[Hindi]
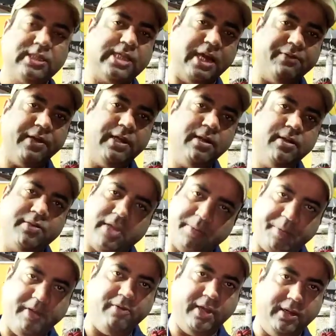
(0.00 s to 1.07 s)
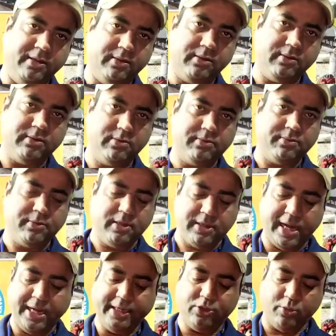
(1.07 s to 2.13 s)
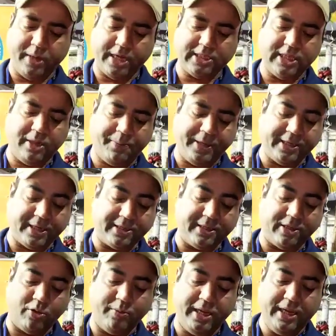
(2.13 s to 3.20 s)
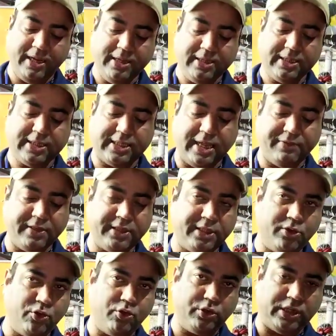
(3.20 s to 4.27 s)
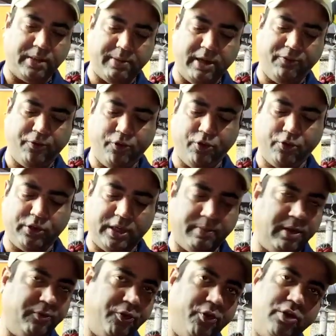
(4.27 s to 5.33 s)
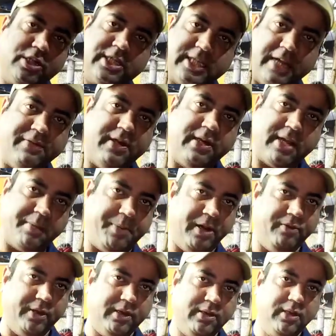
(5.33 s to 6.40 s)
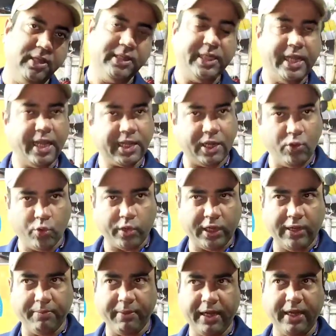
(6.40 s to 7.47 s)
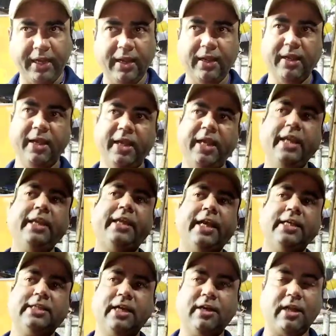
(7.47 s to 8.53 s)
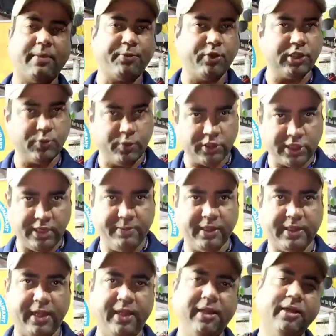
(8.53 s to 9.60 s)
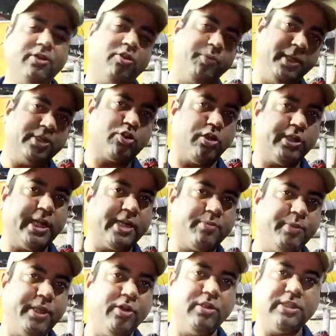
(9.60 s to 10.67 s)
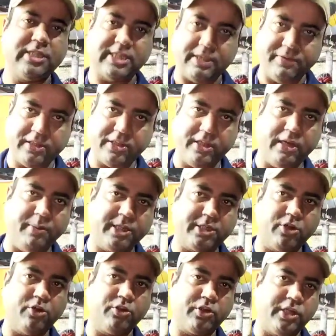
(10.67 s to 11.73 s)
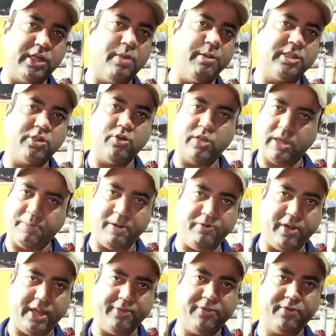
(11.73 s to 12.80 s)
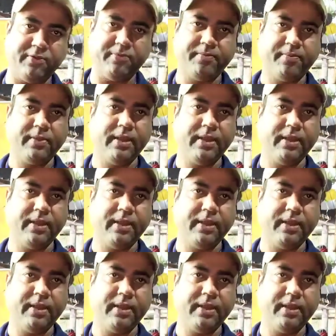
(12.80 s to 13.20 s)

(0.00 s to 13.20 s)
सेवन ट्रिपल वन राइट दोबारा से रिपीट कर देता हूँ मैं सेवन ज़ीरो डबल फोर डबल फोर सेवन ट्रिपल वन ये यहाँ का लोकल नंबर है इन केस अगर आपको रिस्पांस नहीं मिलता है तो प्लीज़ कॉन्टैक्ट मी ऑन सेवन थ्री डबल ज़ीरो थ्री डबल ज़ीरो ट्रिपल फाइव